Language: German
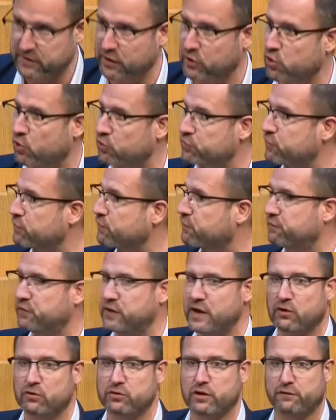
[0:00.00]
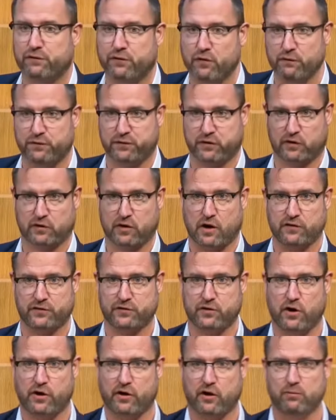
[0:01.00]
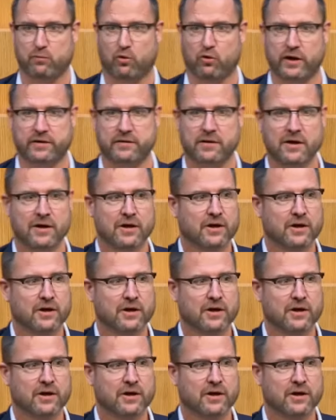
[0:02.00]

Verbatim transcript: die kosten 450.000 Euro im Monat.